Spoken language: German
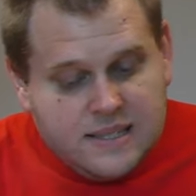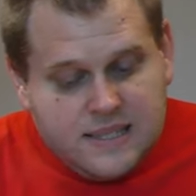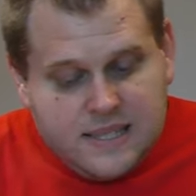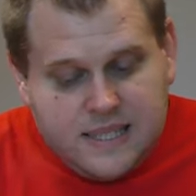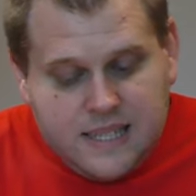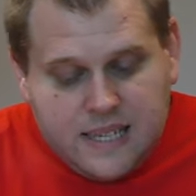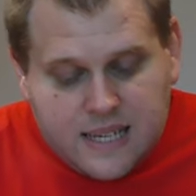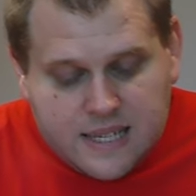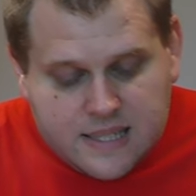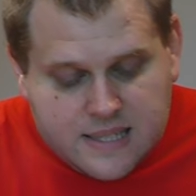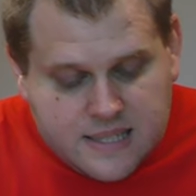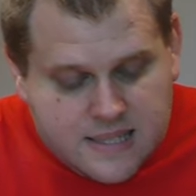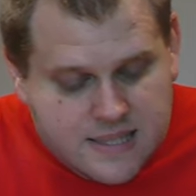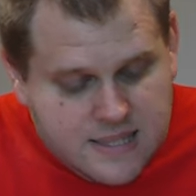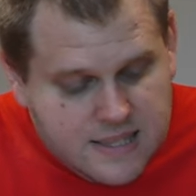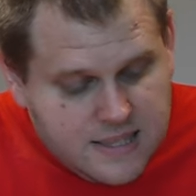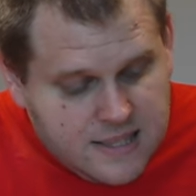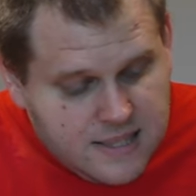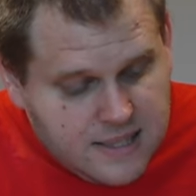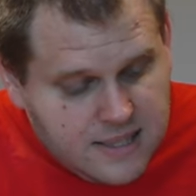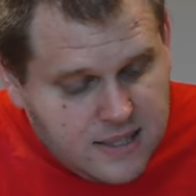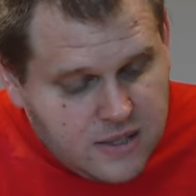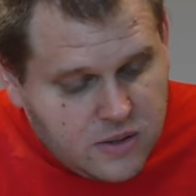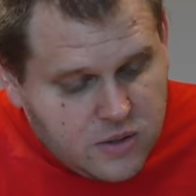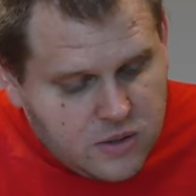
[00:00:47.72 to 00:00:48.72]

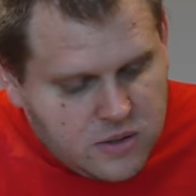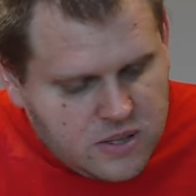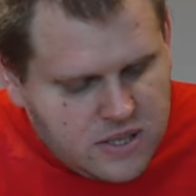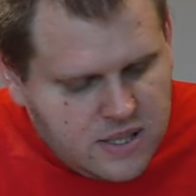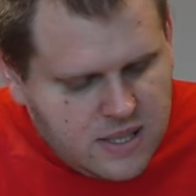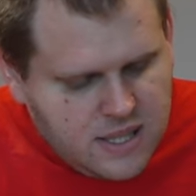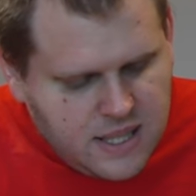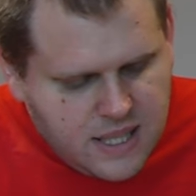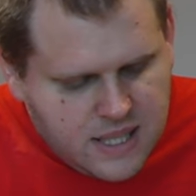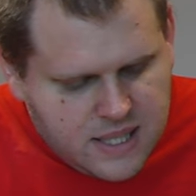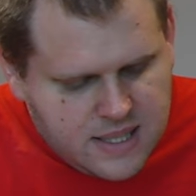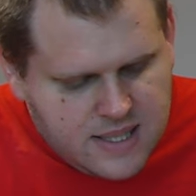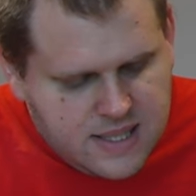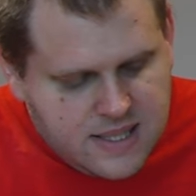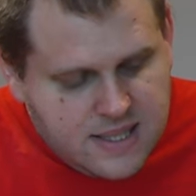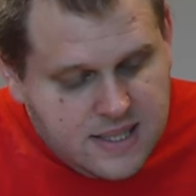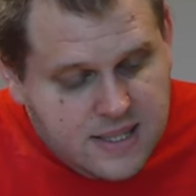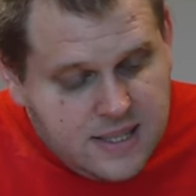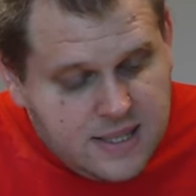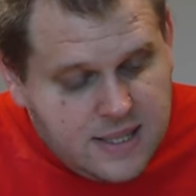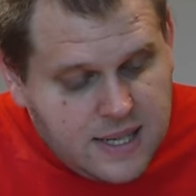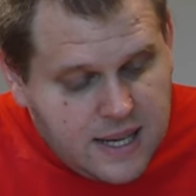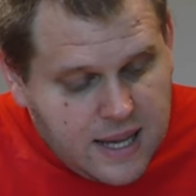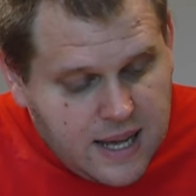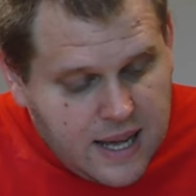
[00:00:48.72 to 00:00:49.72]
Thiazide und
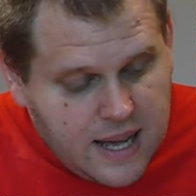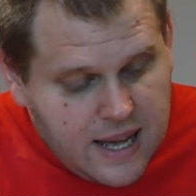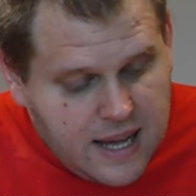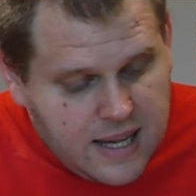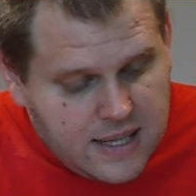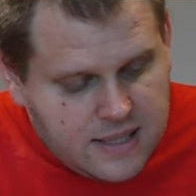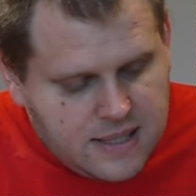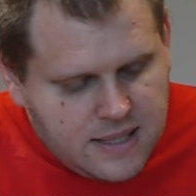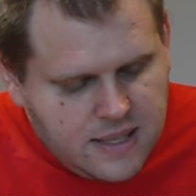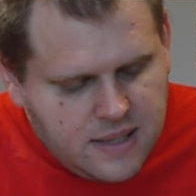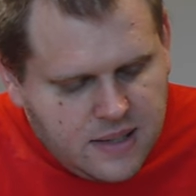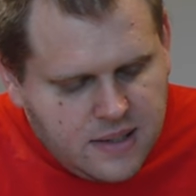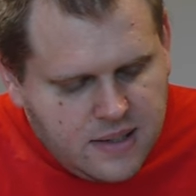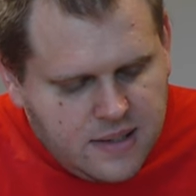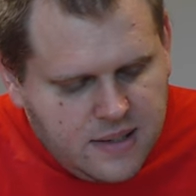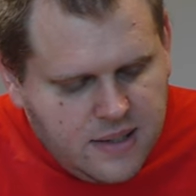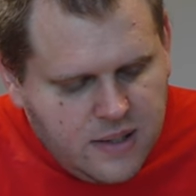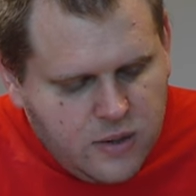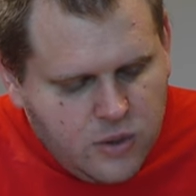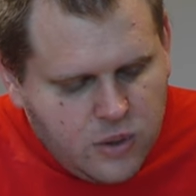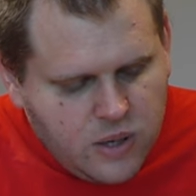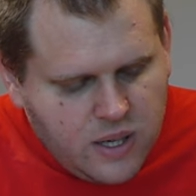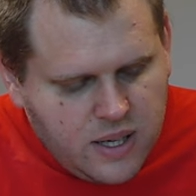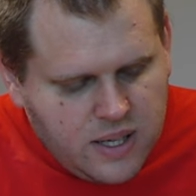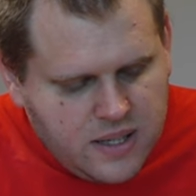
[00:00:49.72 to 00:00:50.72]
Thiazidartige
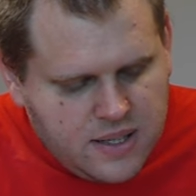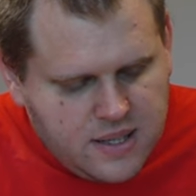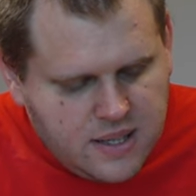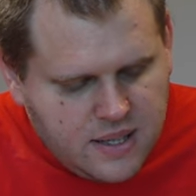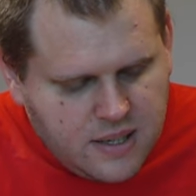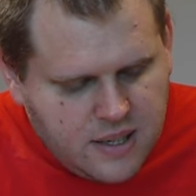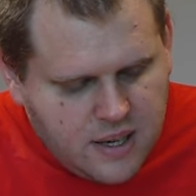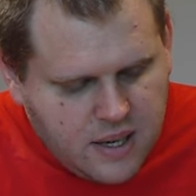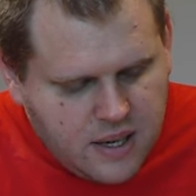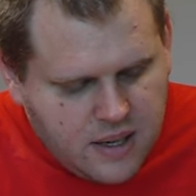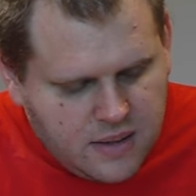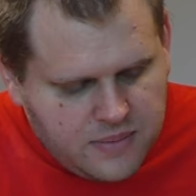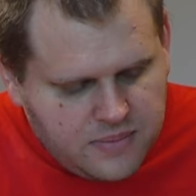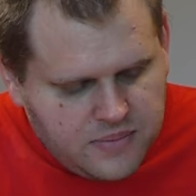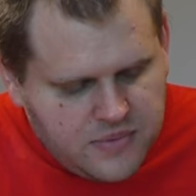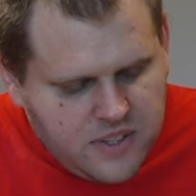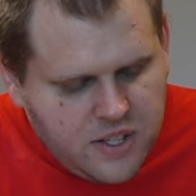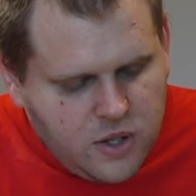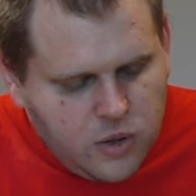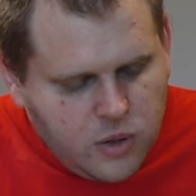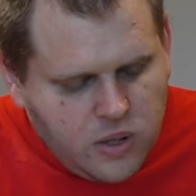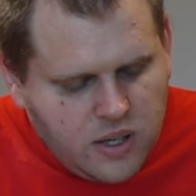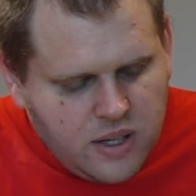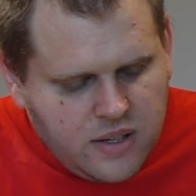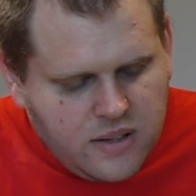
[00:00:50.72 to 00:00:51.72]
Diuretika.
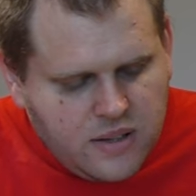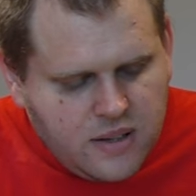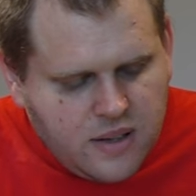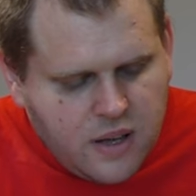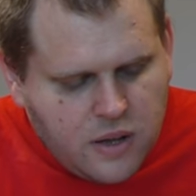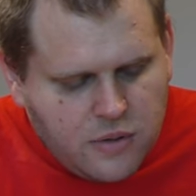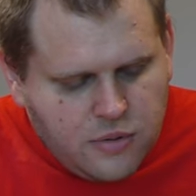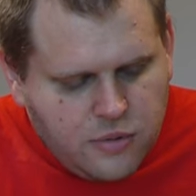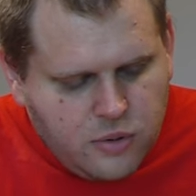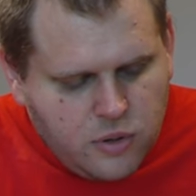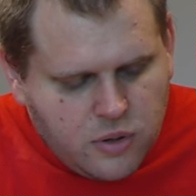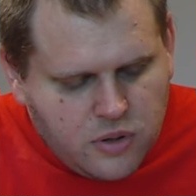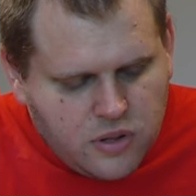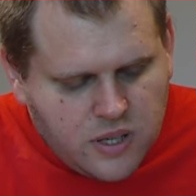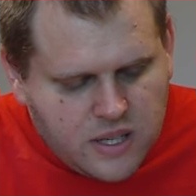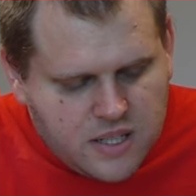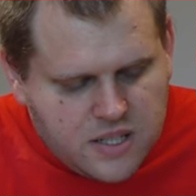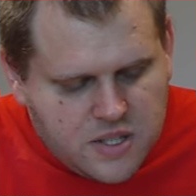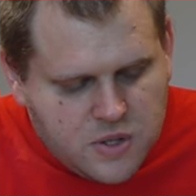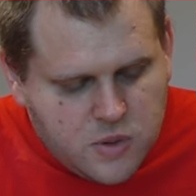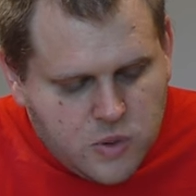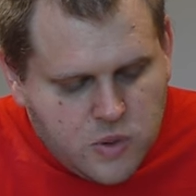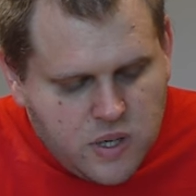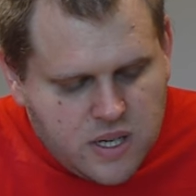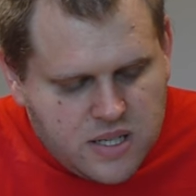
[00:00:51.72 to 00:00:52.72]
Diuretika führen
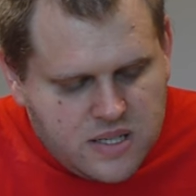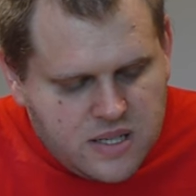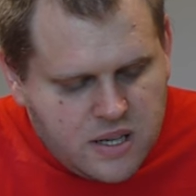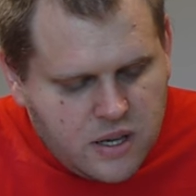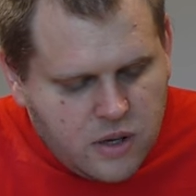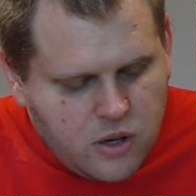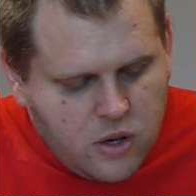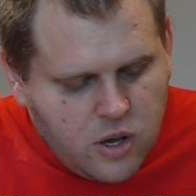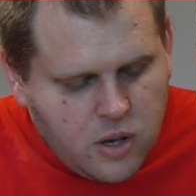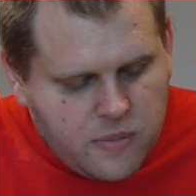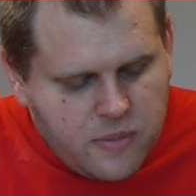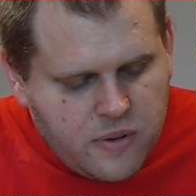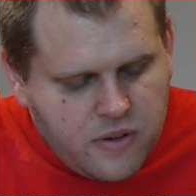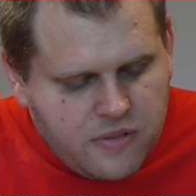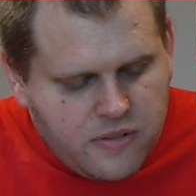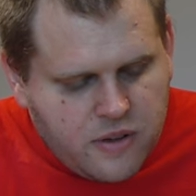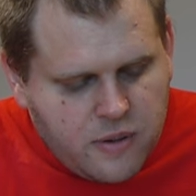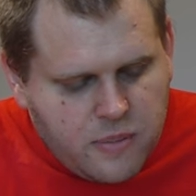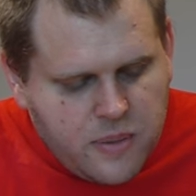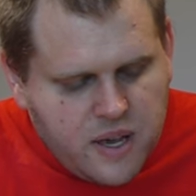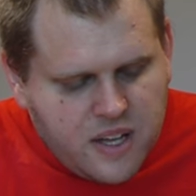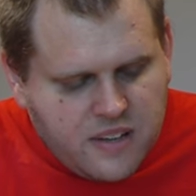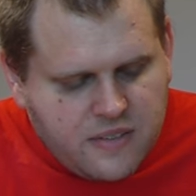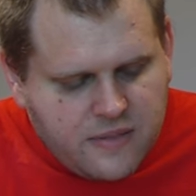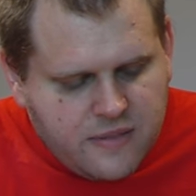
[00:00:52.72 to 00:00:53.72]
dazu, dass der Körper
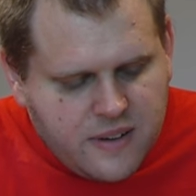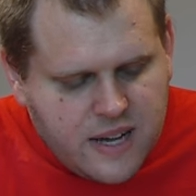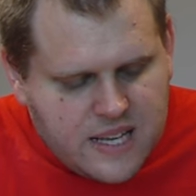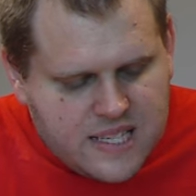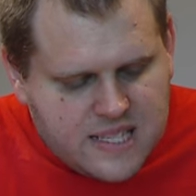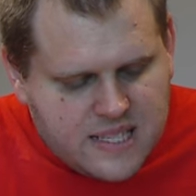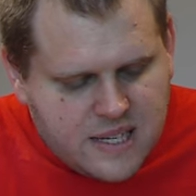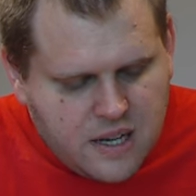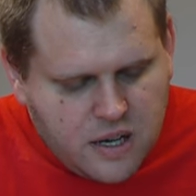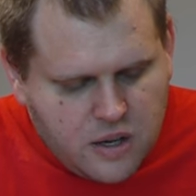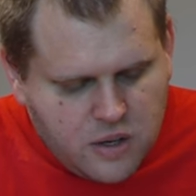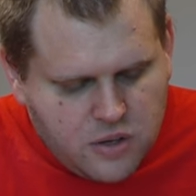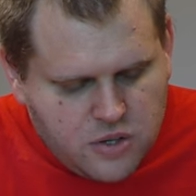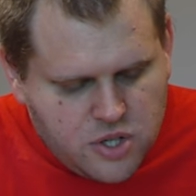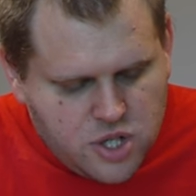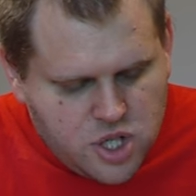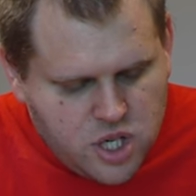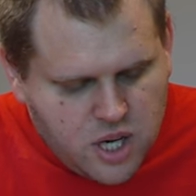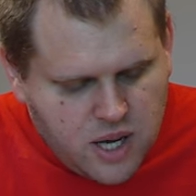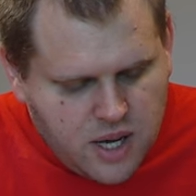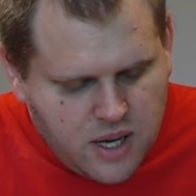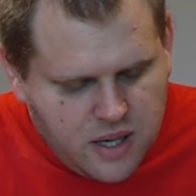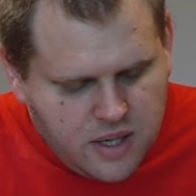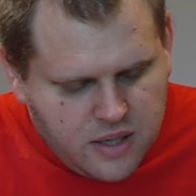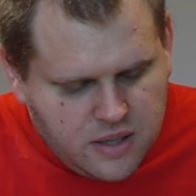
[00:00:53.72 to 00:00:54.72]
vermehrt Wasser
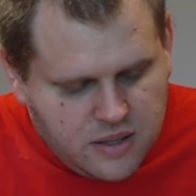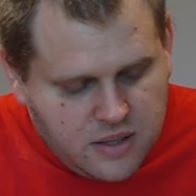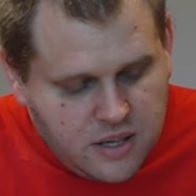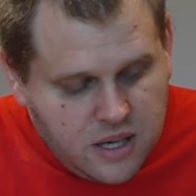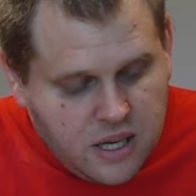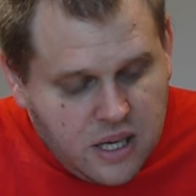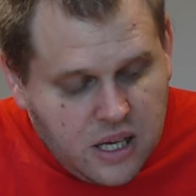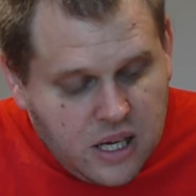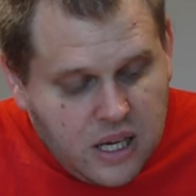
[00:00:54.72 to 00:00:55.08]
ausscheidet.